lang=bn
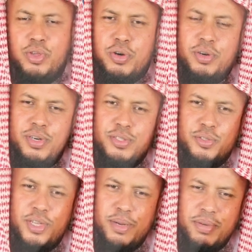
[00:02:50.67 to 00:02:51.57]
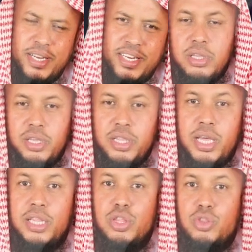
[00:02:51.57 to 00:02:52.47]
তখন রাসুল সাল্লাম বলেন
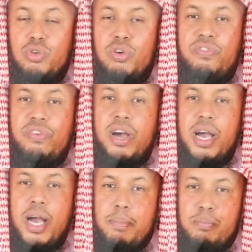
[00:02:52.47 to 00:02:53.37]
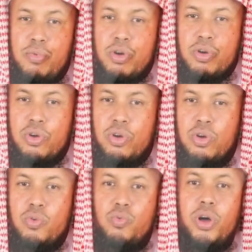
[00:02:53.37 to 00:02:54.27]
ইদান তুকফা হাম্মুক
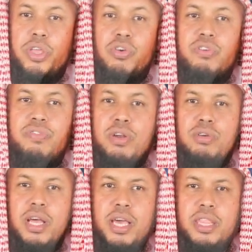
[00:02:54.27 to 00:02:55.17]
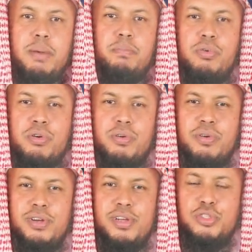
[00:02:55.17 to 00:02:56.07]
ওয়াইগ ফারুলা কাদাম্বুক
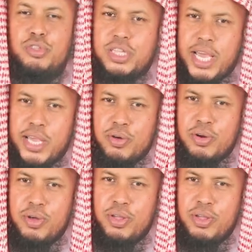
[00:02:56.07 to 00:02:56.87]
যদি তাই করো